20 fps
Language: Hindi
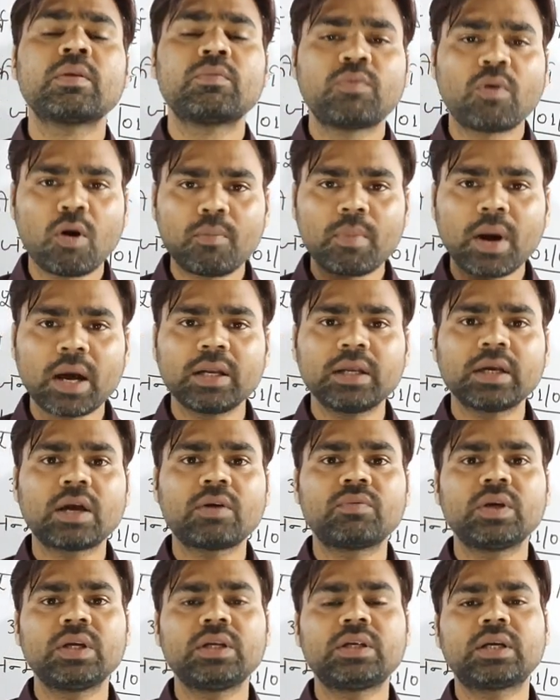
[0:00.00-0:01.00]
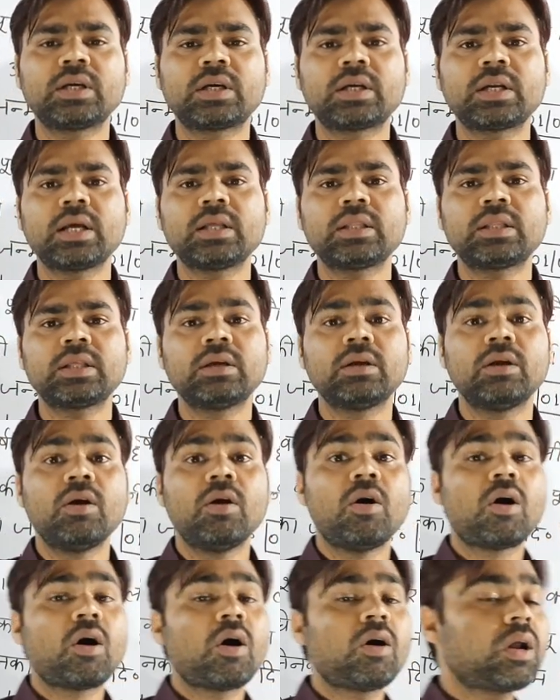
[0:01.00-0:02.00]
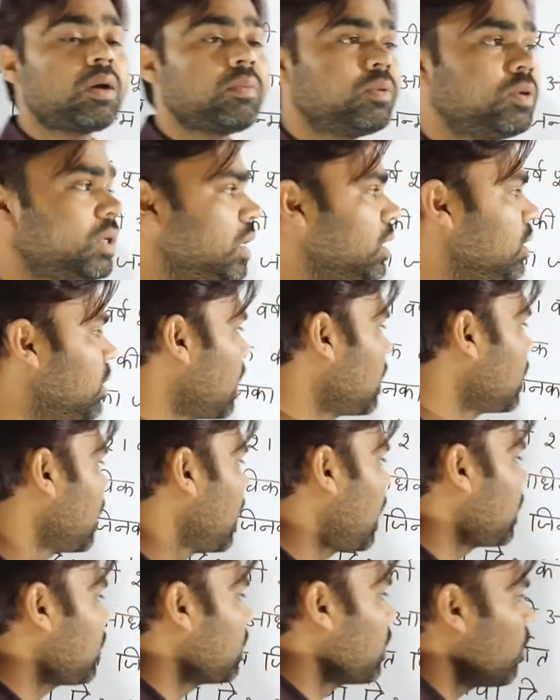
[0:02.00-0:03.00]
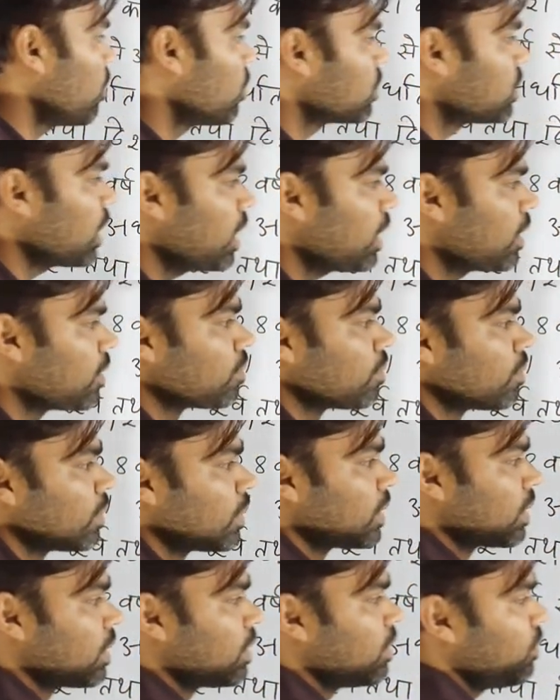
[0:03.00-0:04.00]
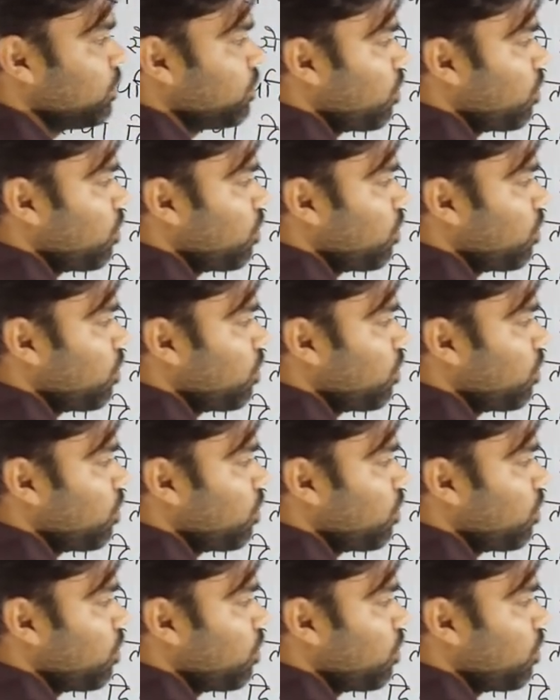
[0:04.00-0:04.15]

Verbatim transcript: फॉर्म आने का वेट कर रहे थे और अब उनके साथ ऐसा हो जाए कि